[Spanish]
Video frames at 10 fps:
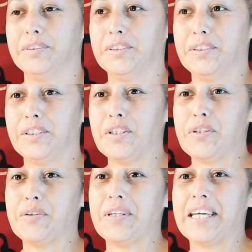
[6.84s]
Soy
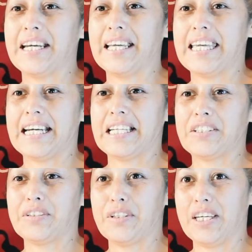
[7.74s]
Yuri Calleja
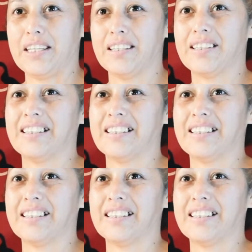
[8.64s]
Solguín.